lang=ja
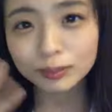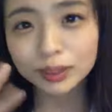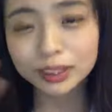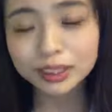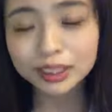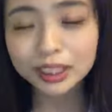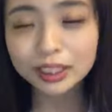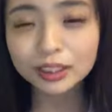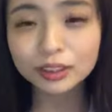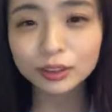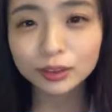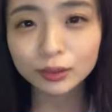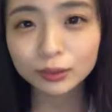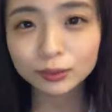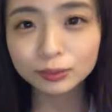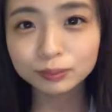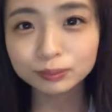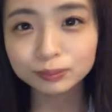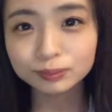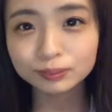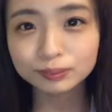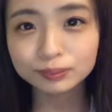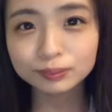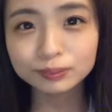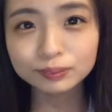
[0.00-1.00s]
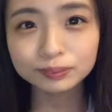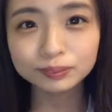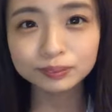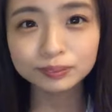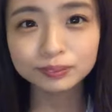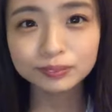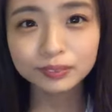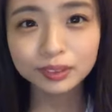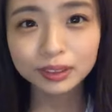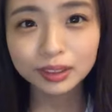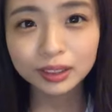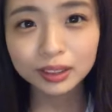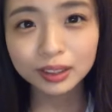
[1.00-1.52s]
待ってるよ
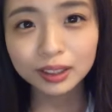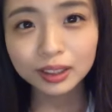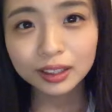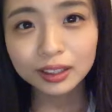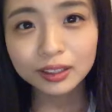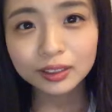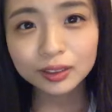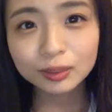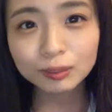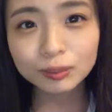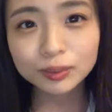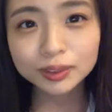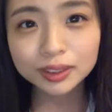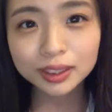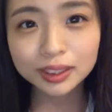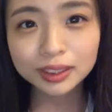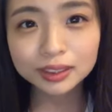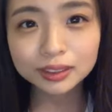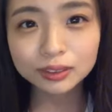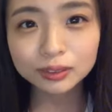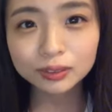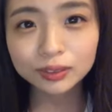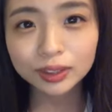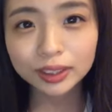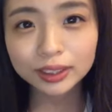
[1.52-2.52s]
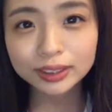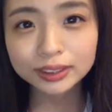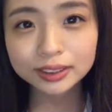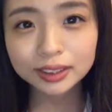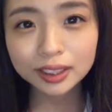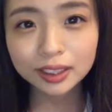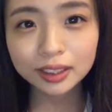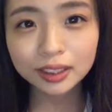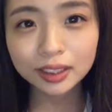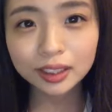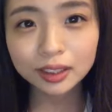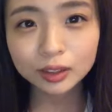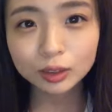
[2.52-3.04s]
ともさんそう愛知
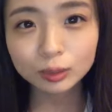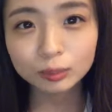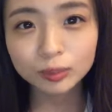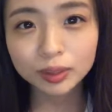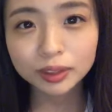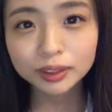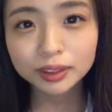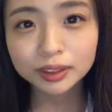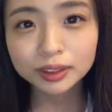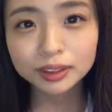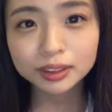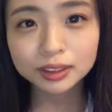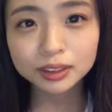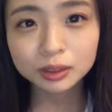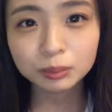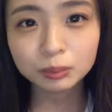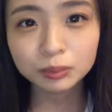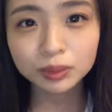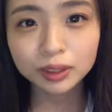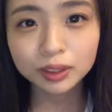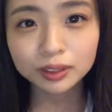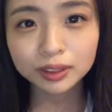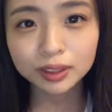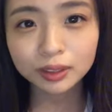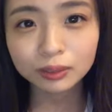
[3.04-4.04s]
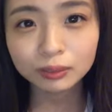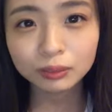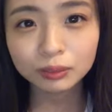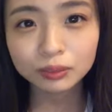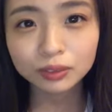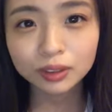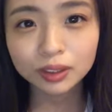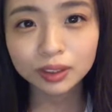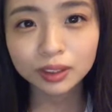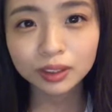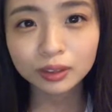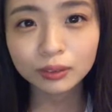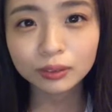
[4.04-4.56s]
県外の皆さんに知ってもらいたいこと
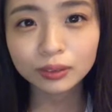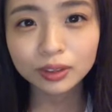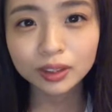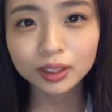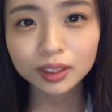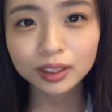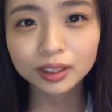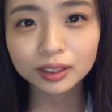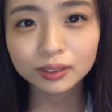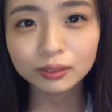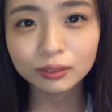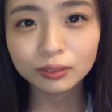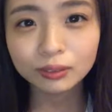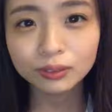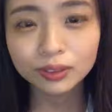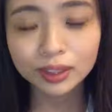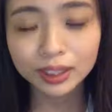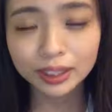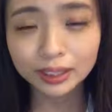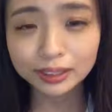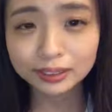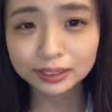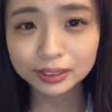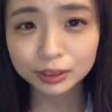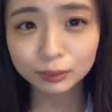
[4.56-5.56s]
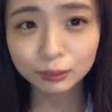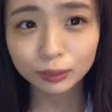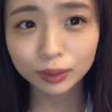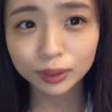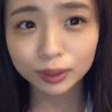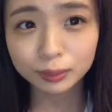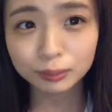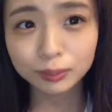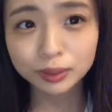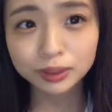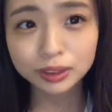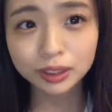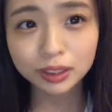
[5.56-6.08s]
が名古屋イコール愛知ではあ
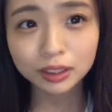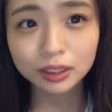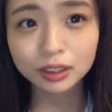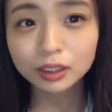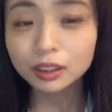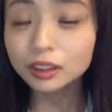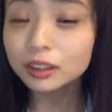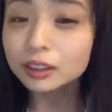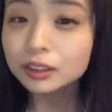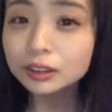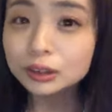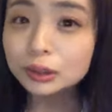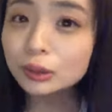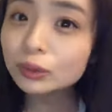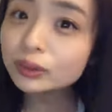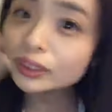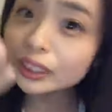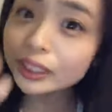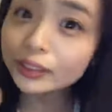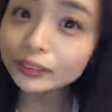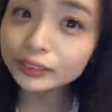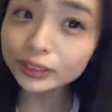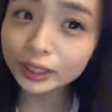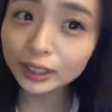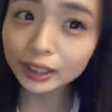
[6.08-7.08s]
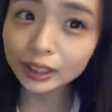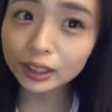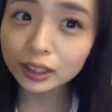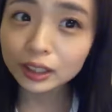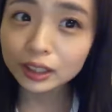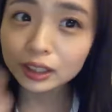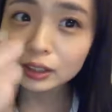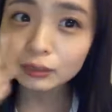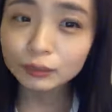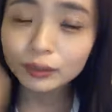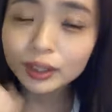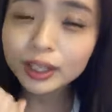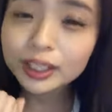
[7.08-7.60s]
りませんそうだよね
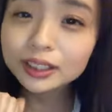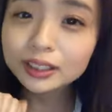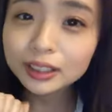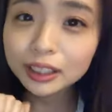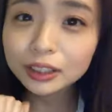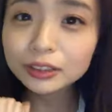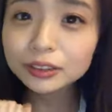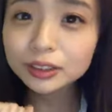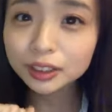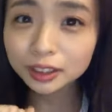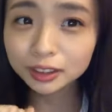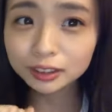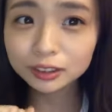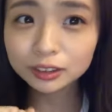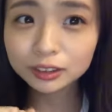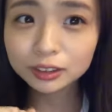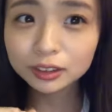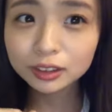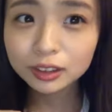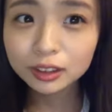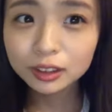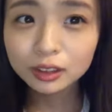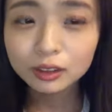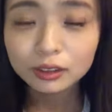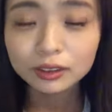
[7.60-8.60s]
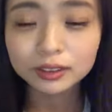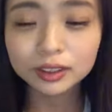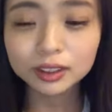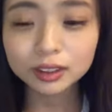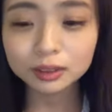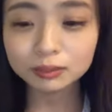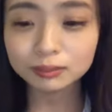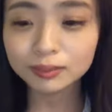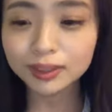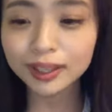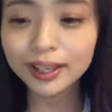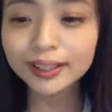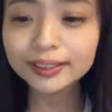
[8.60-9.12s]
分かってくれる
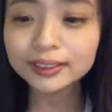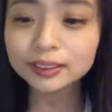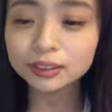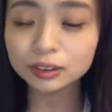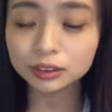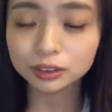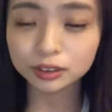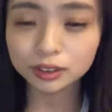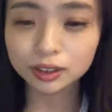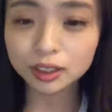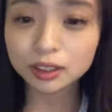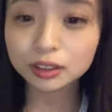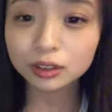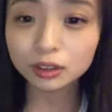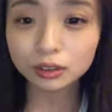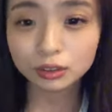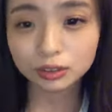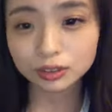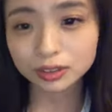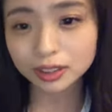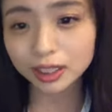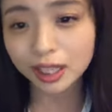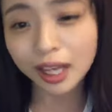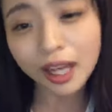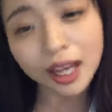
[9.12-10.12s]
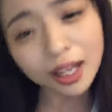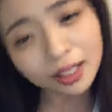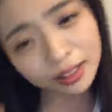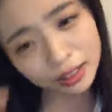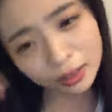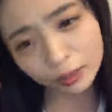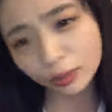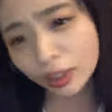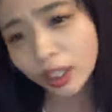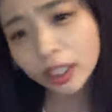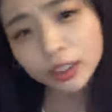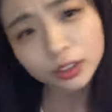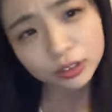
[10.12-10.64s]
私も愛知出身って言うとさ「あ名古
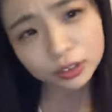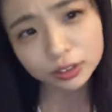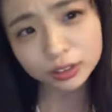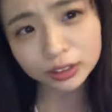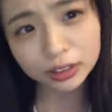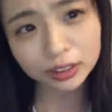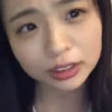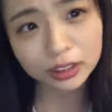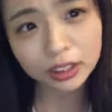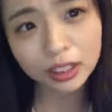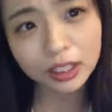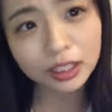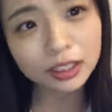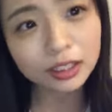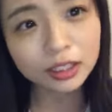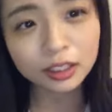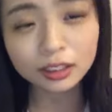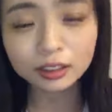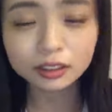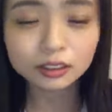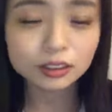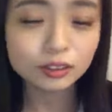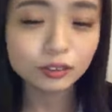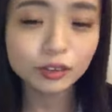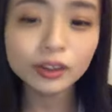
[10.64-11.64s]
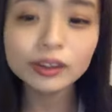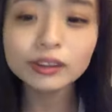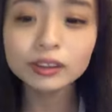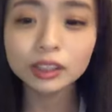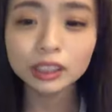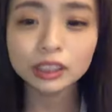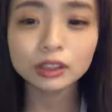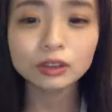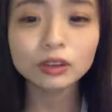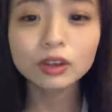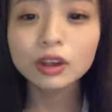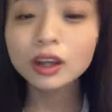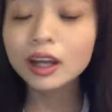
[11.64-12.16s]
屋出身なんだ」って言われるんだ
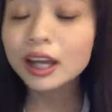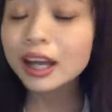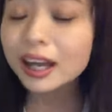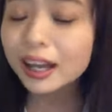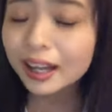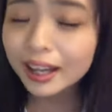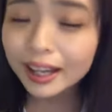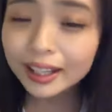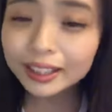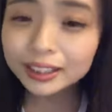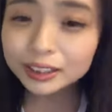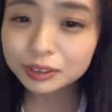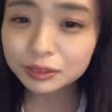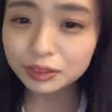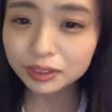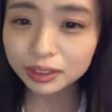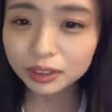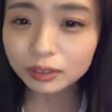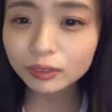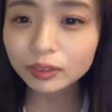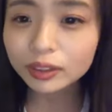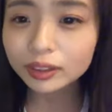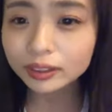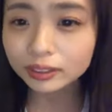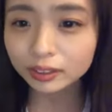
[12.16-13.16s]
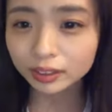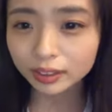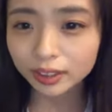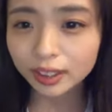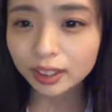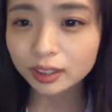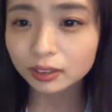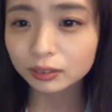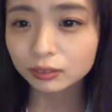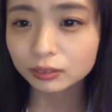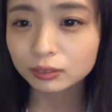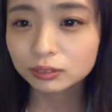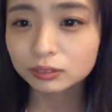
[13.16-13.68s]
けど愛知は名古屋ではな
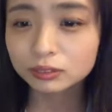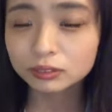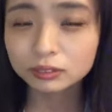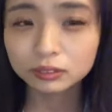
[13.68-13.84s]
いよ